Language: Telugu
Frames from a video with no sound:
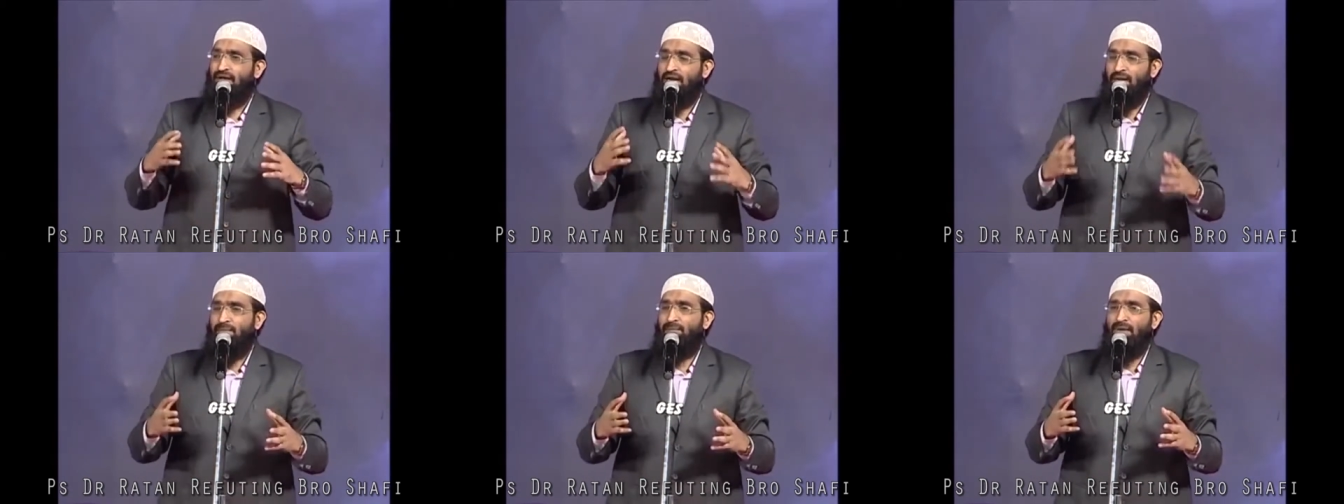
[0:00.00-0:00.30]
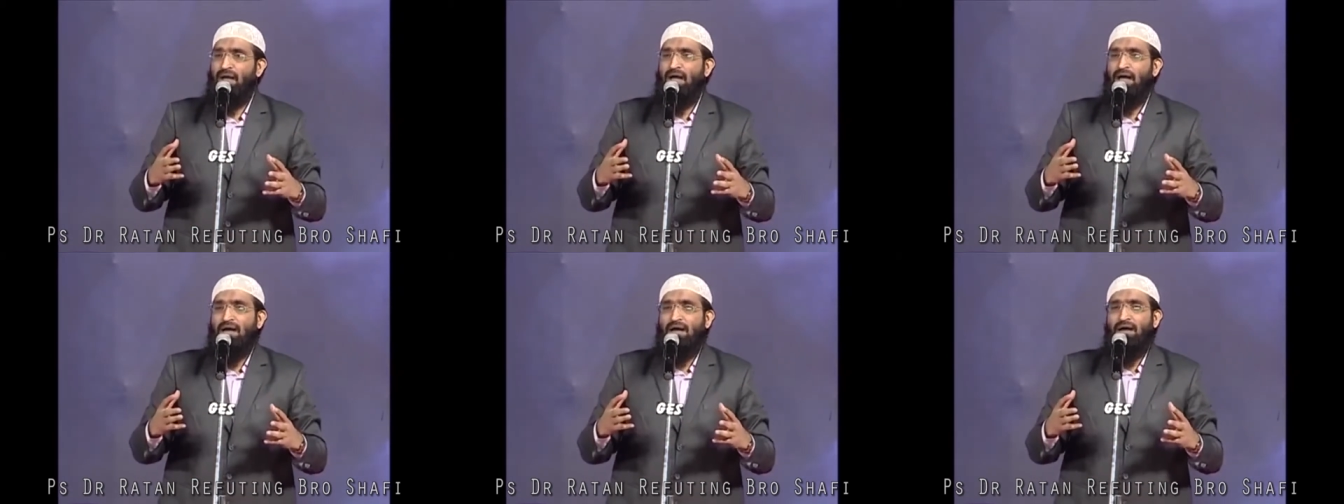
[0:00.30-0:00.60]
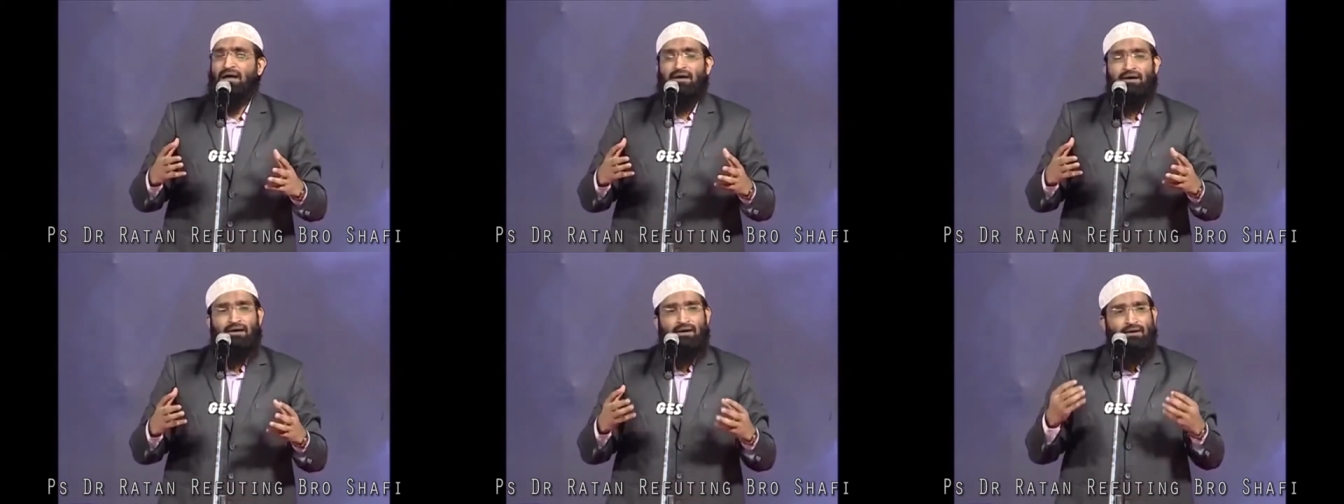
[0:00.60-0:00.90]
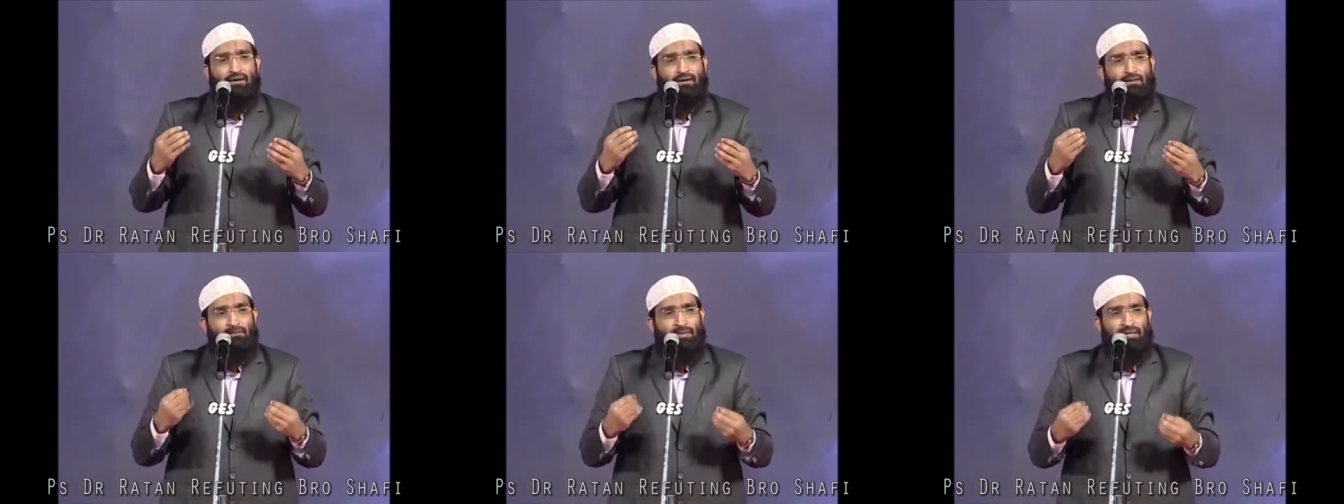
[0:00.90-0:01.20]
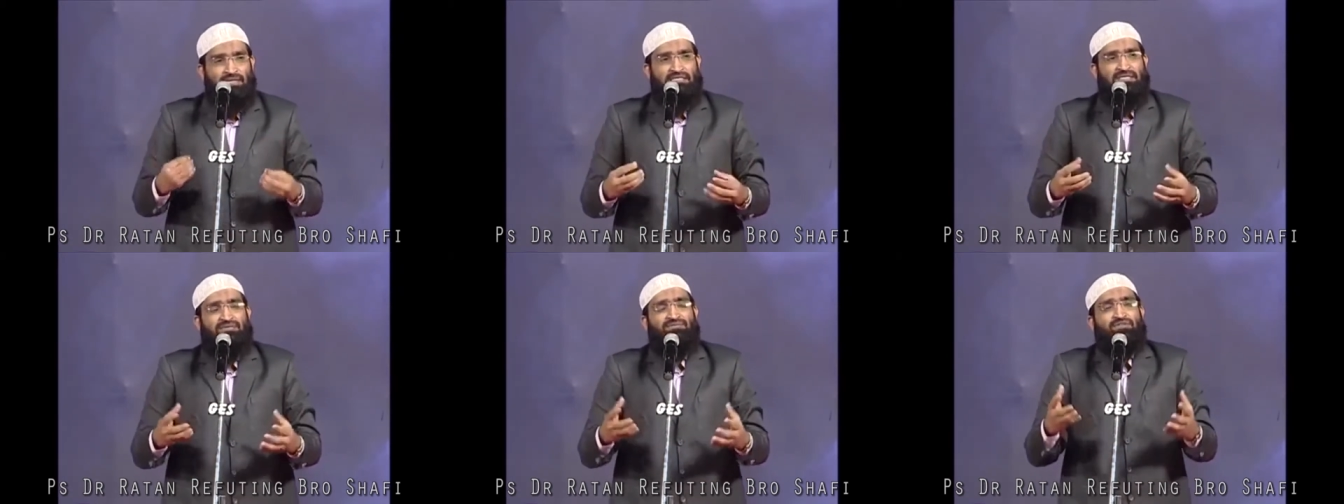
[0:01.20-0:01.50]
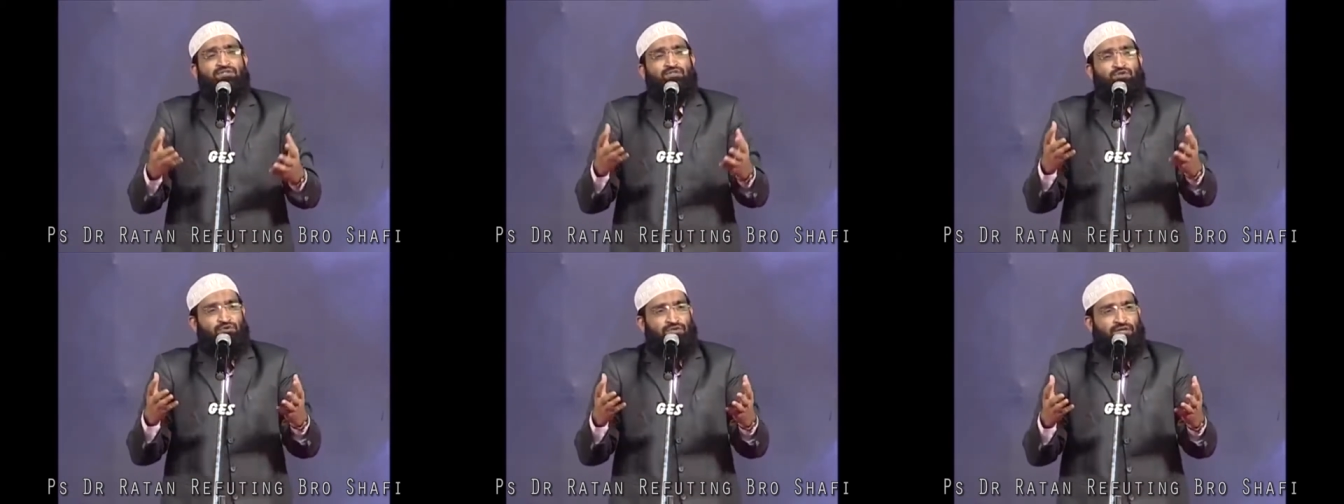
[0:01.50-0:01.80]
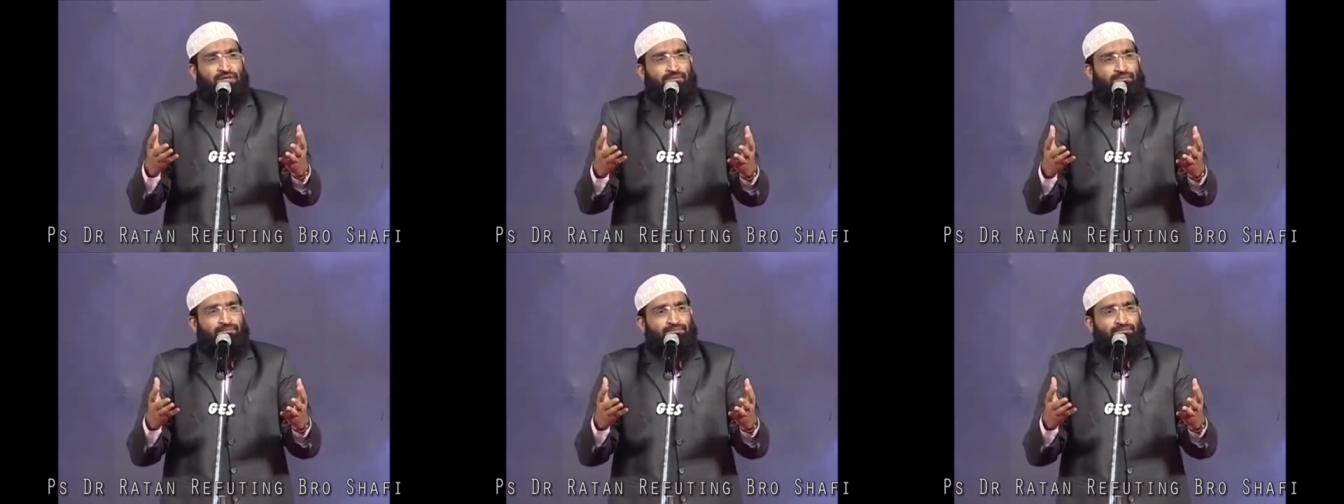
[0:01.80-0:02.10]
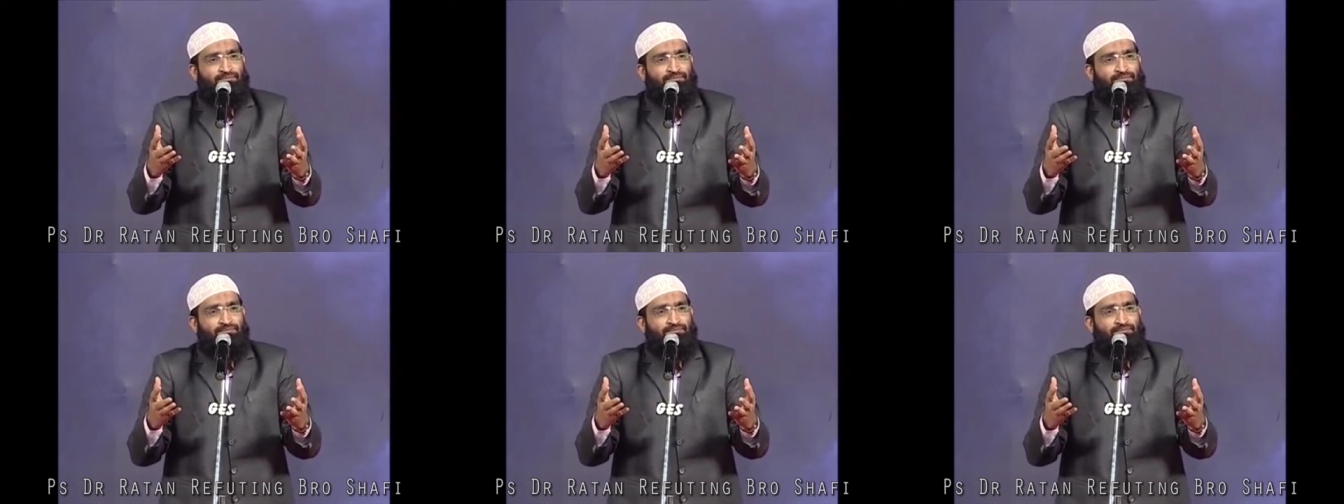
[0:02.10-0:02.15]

రిప్కా ప్రసవిస్తుంది